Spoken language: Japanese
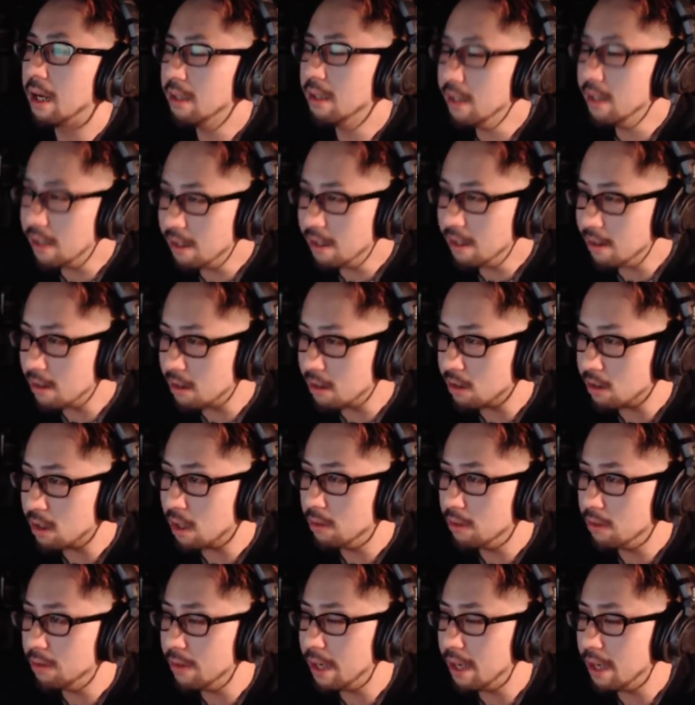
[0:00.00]
人数が
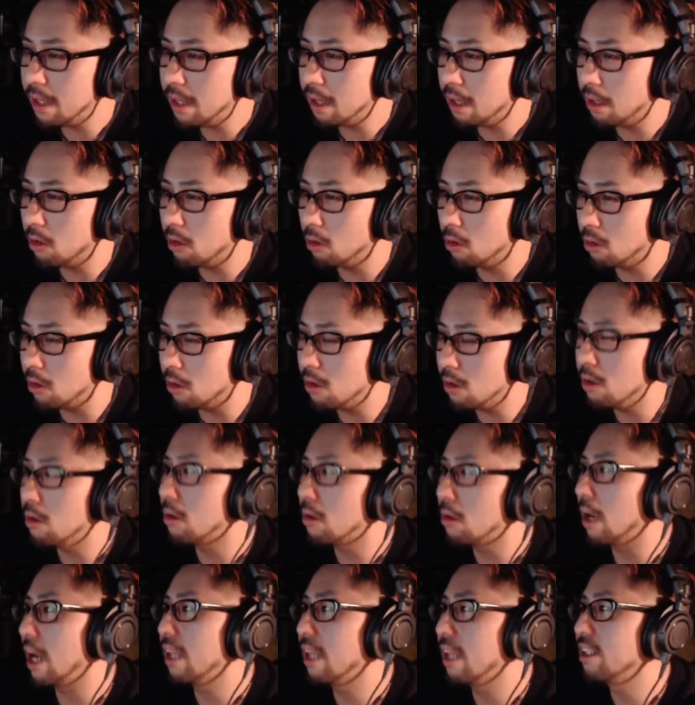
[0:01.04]
増えたことによ
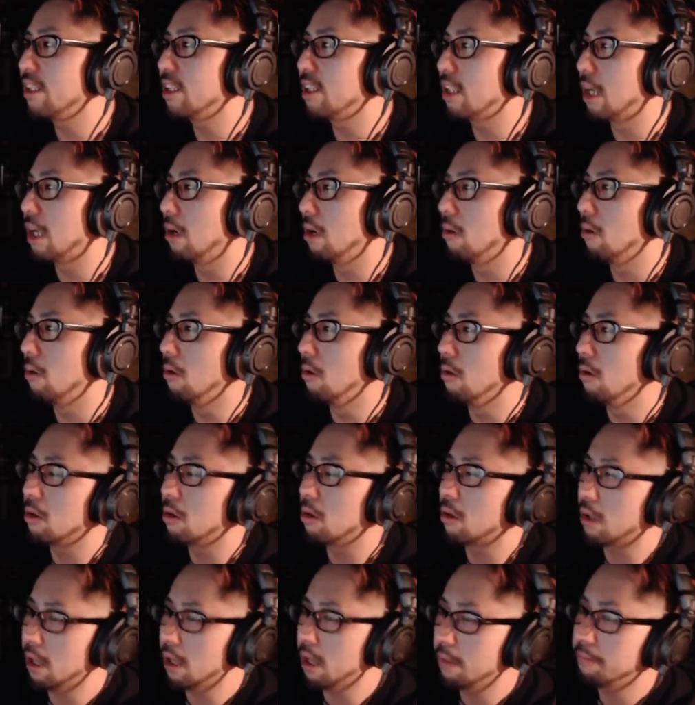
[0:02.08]
るアンチが多い
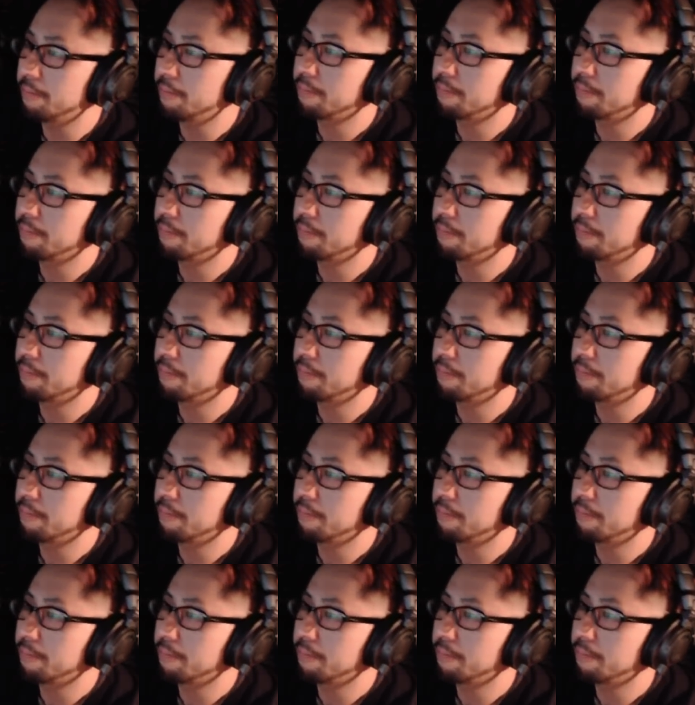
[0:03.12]
のね。